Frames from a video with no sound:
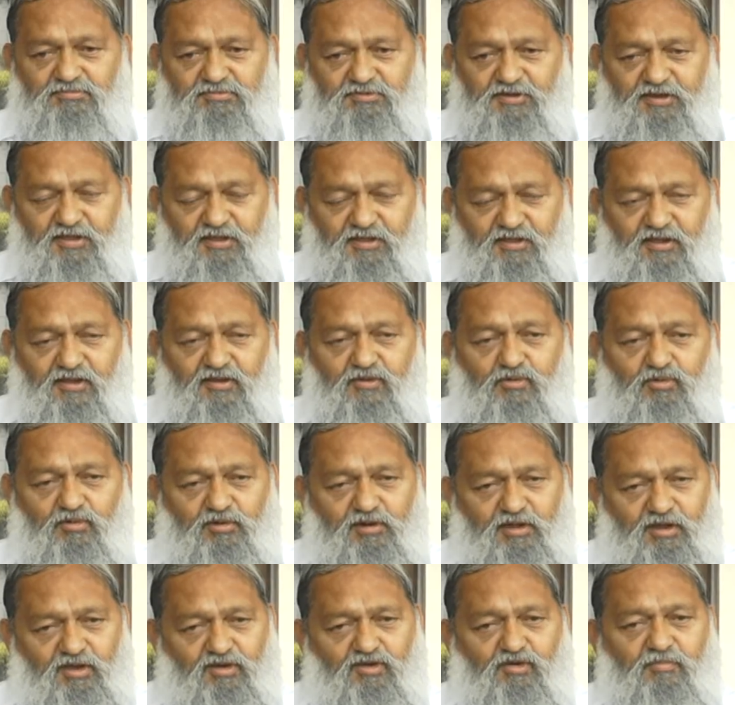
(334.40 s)
ठेके
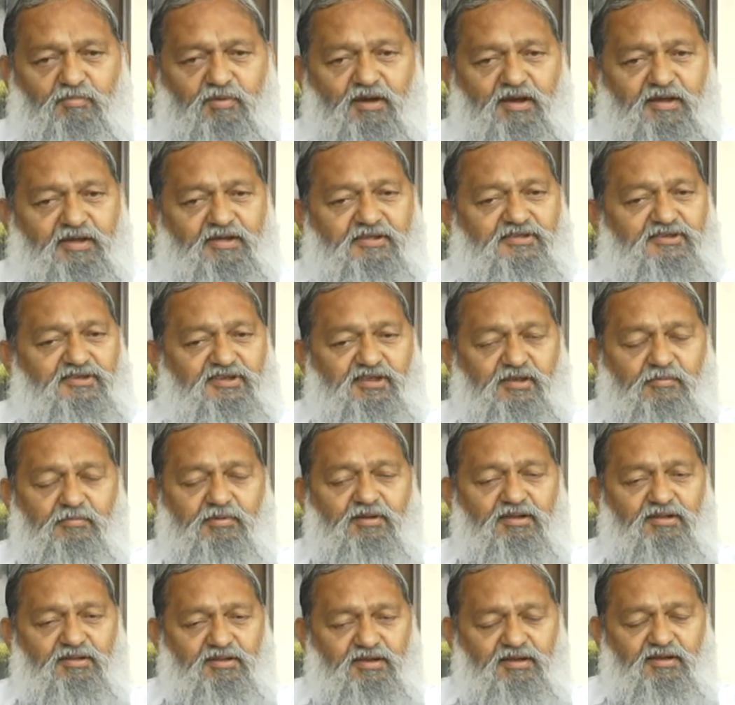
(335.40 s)
खुले हैं और बाकी चीज़ें
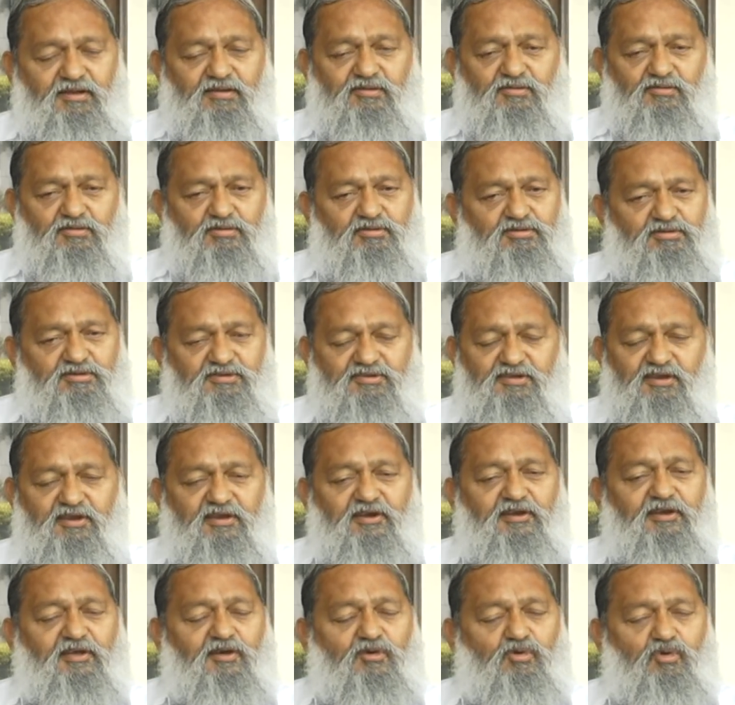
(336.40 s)
बंद हैं तो
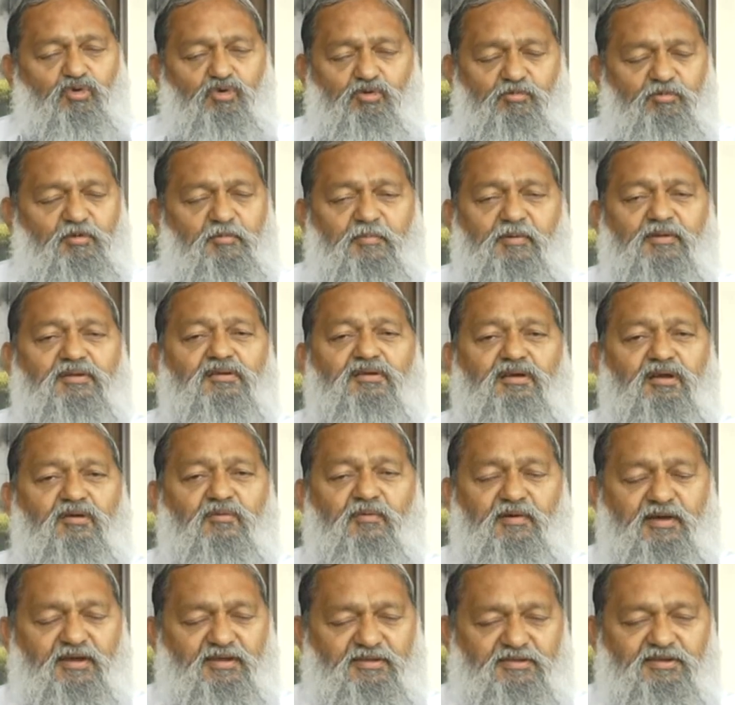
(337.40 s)
इसलिए ठेकों को भी बंद
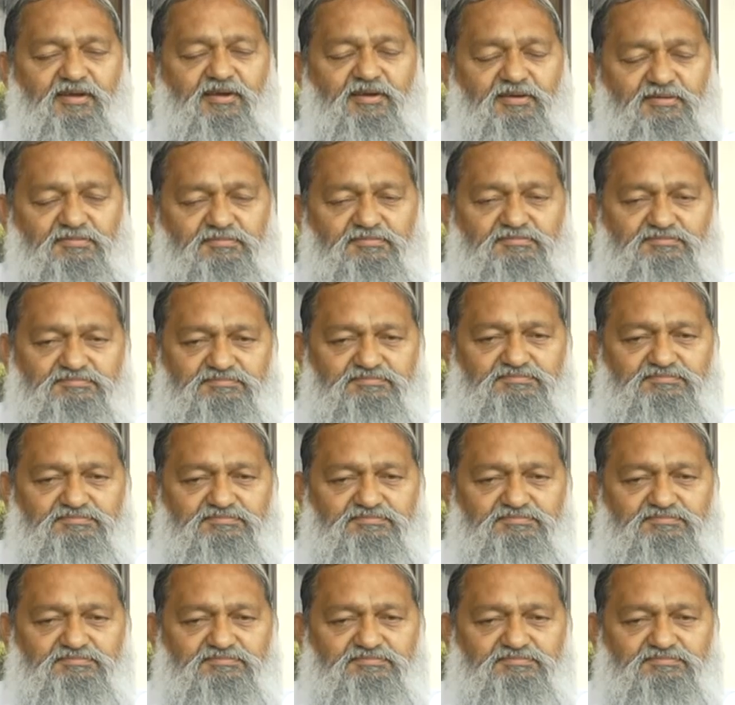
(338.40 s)
करवाया जाए